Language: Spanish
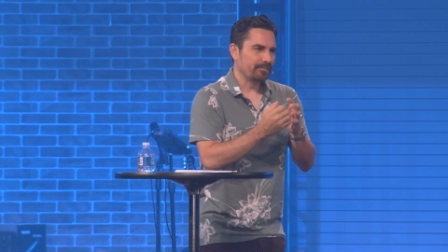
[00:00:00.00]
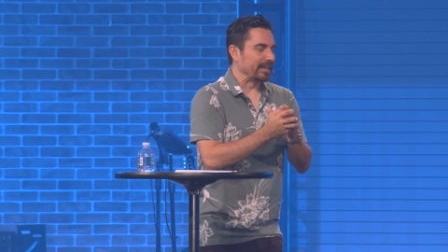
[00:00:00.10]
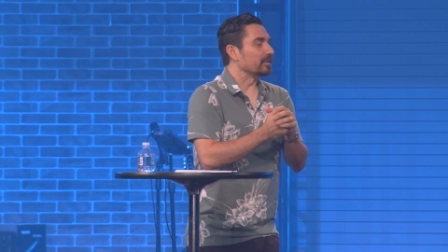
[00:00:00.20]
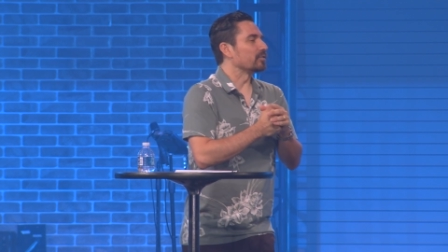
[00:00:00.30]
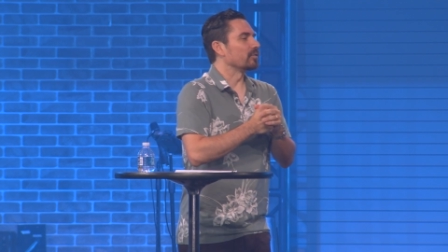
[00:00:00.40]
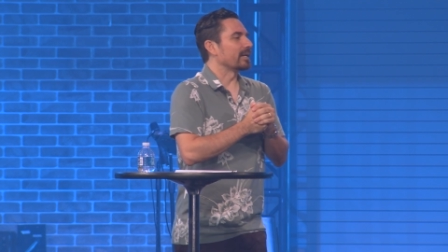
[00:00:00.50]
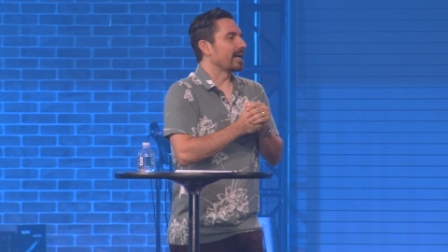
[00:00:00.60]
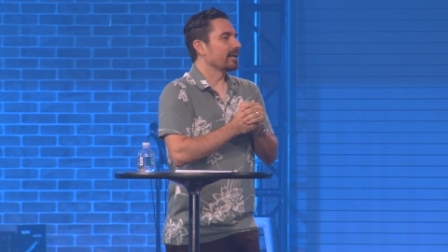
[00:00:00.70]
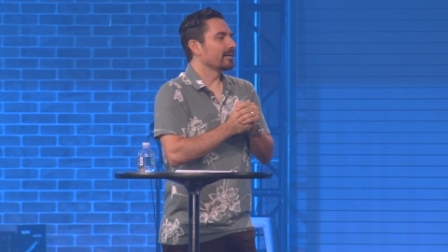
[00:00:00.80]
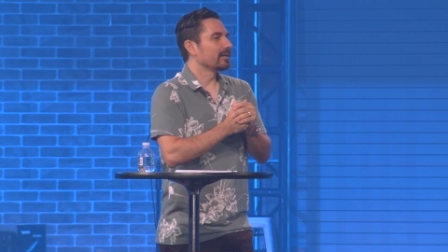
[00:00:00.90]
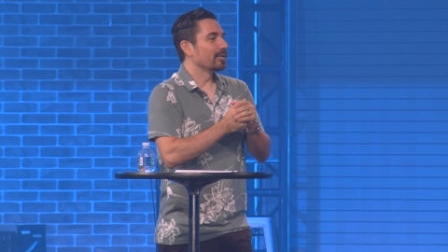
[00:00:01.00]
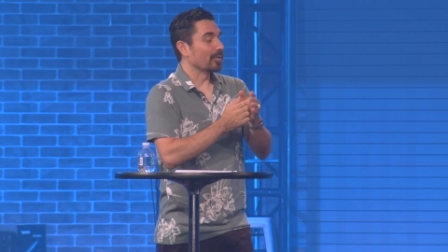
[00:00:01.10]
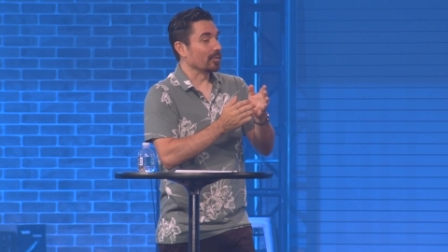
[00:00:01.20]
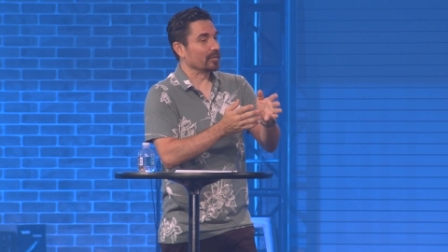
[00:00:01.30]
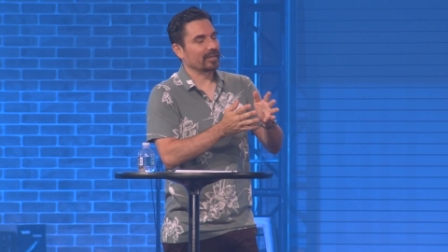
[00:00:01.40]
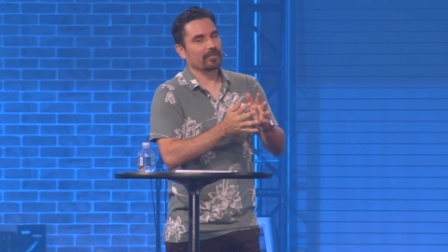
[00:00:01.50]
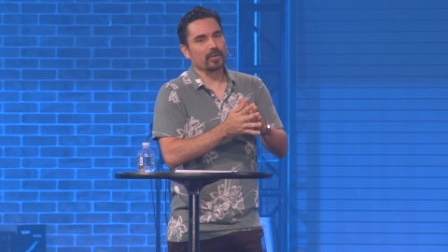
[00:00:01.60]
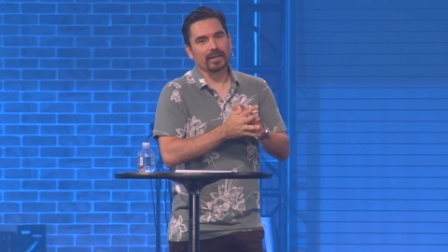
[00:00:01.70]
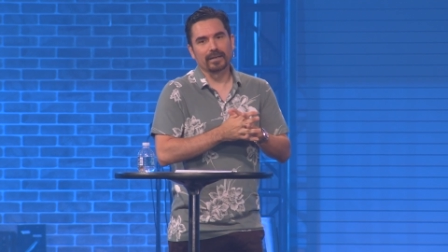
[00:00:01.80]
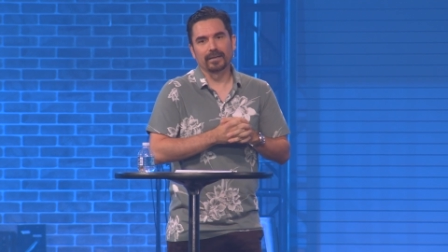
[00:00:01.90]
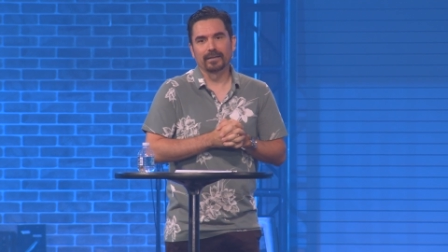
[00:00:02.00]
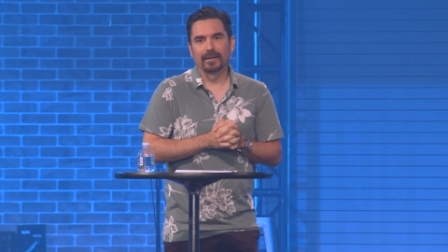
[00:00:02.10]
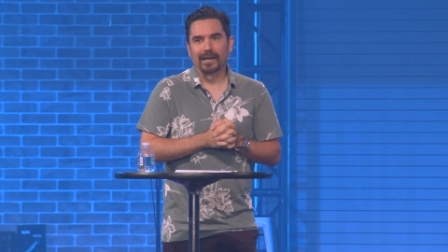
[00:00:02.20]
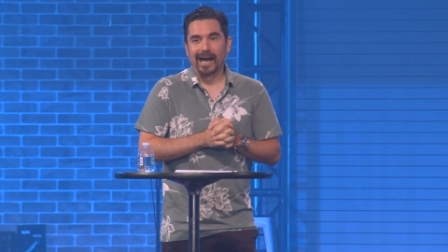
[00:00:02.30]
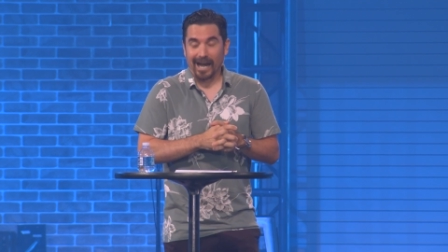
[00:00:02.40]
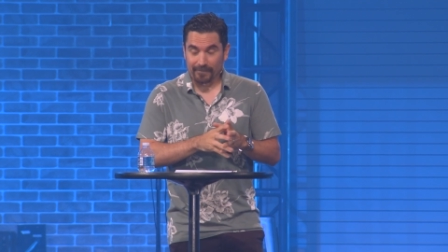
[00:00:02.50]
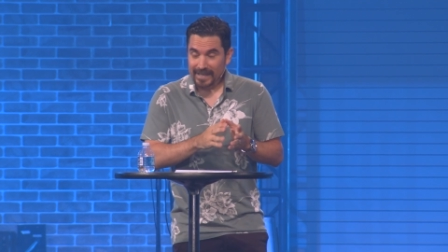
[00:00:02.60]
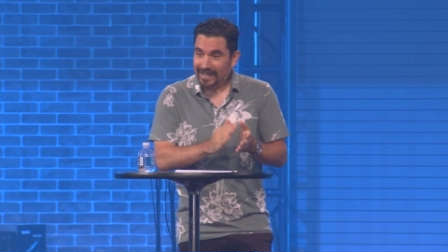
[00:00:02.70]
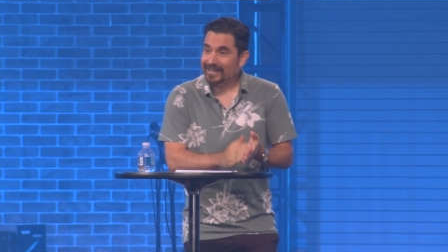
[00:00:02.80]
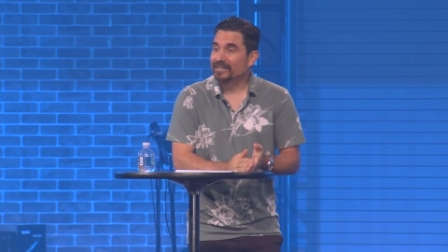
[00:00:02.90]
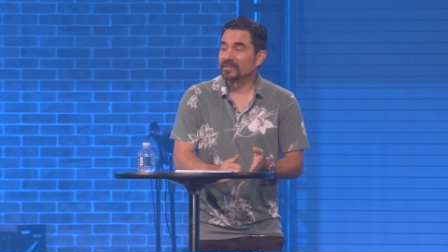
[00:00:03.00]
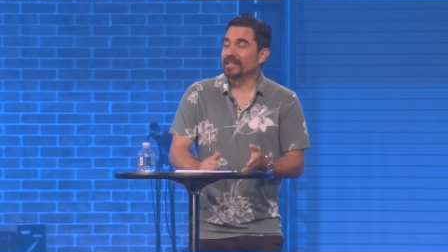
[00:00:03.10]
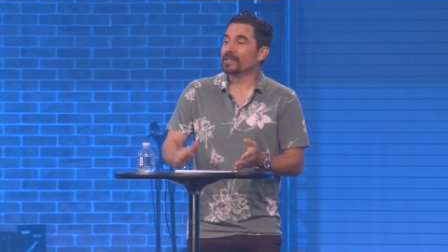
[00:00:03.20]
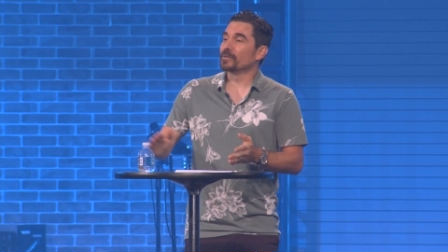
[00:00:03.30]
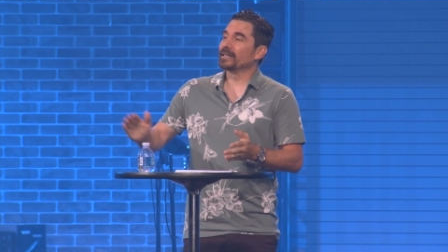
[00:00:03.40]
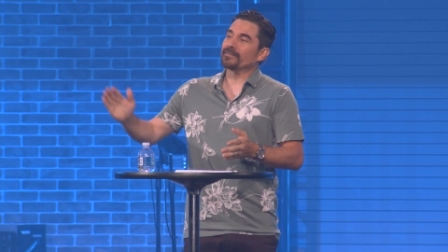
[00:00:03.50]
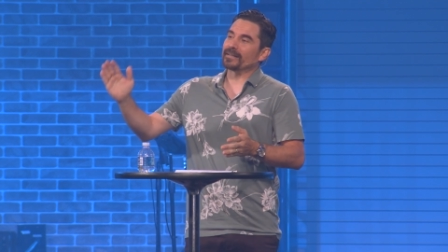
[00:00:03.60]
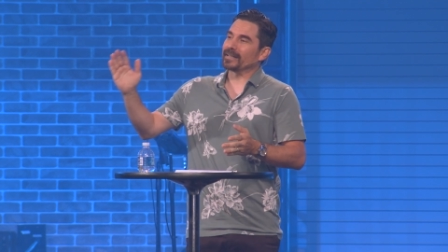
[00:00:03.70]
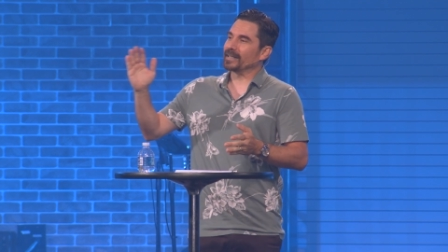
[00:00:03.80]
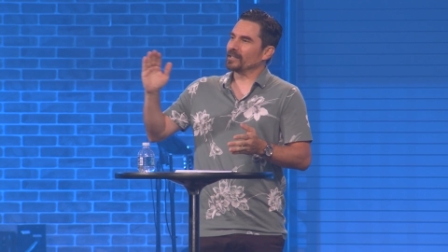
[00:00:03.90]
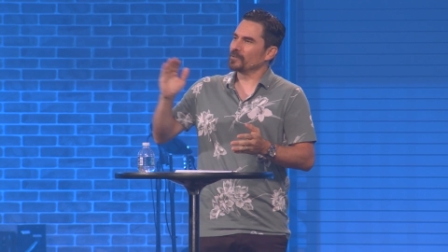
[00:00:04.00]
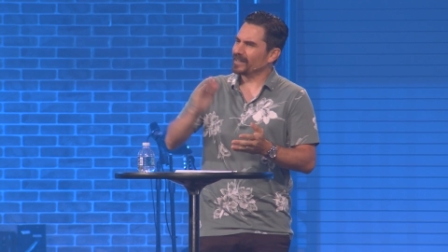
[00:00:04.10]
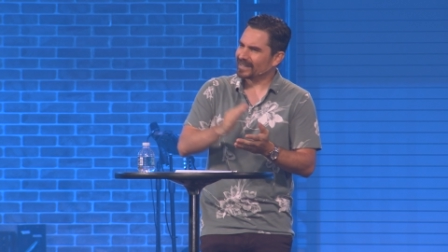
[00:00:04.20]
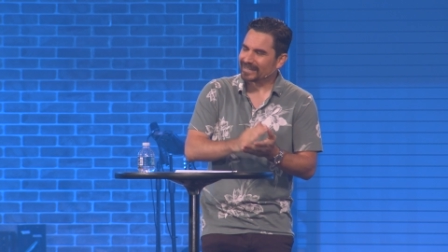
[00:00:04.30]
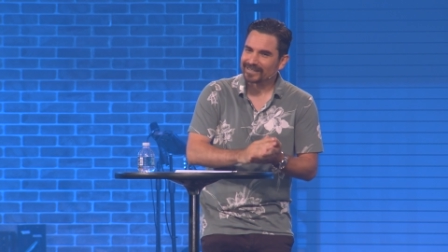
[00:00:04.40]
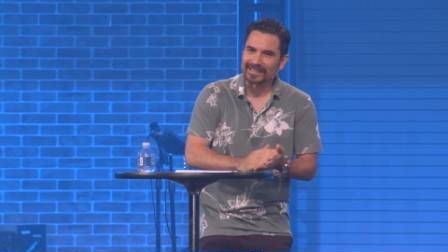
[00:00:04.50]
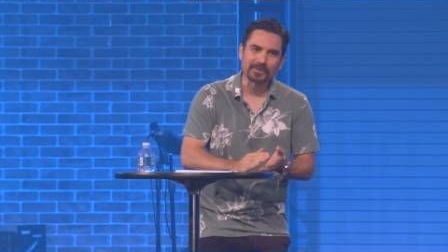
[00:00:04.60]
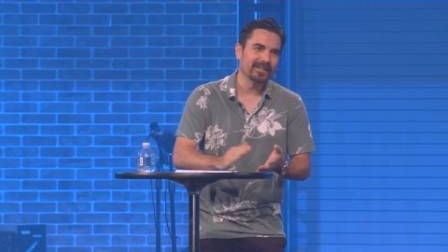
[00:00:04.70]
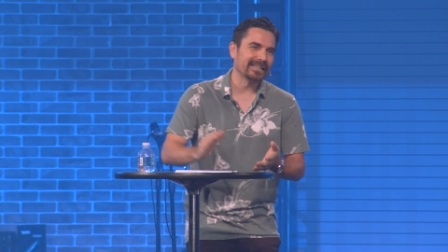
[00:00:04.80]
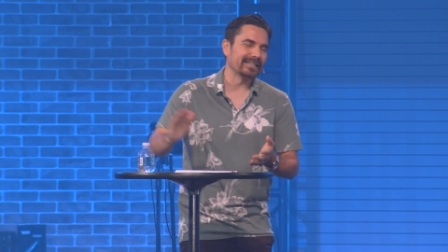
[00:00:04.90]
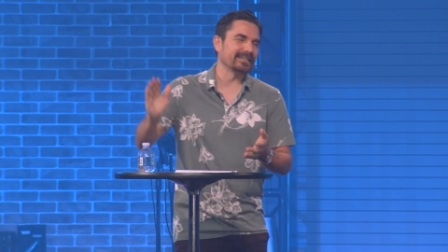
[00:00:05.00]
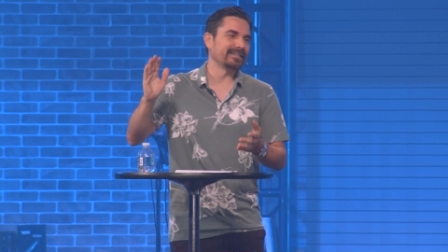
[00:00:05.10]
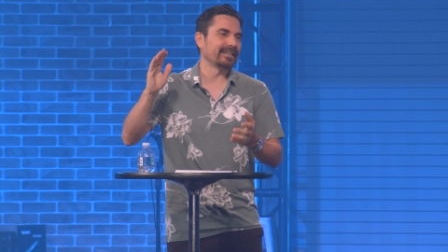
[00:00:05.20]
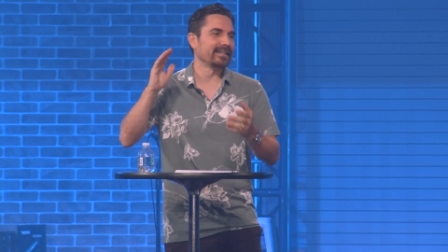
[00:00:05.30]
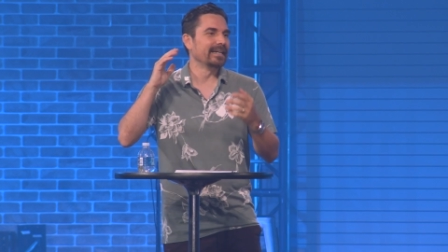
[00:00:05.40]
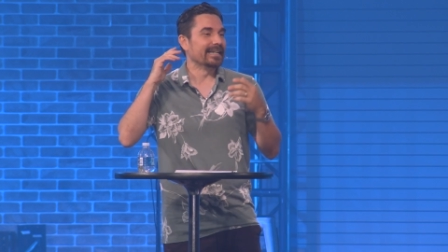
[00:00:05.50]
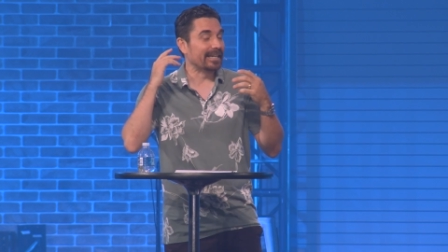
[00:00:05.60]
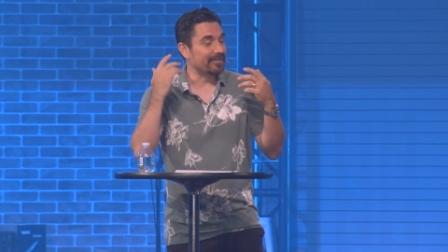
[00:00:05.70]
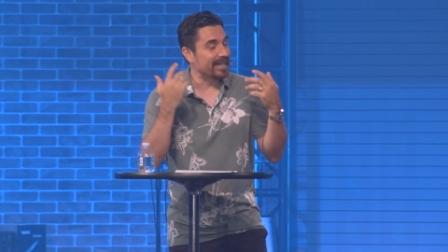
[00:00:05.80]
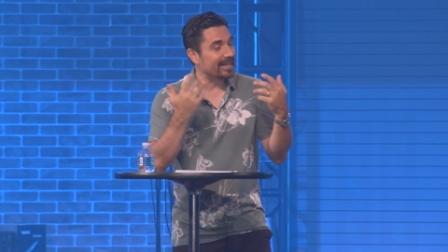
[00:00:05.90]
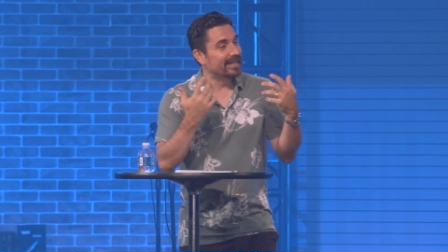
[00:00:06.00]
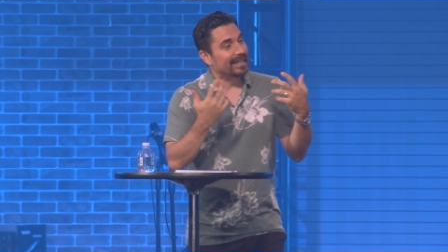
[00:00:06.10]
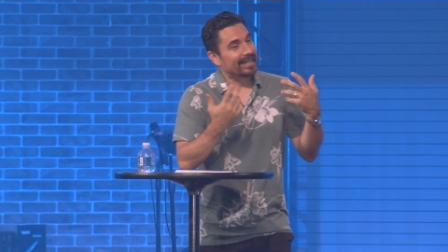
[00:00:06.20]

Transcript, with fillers: personal con Samuel había crecido en el Evangelio, había crecido en la iglesia y había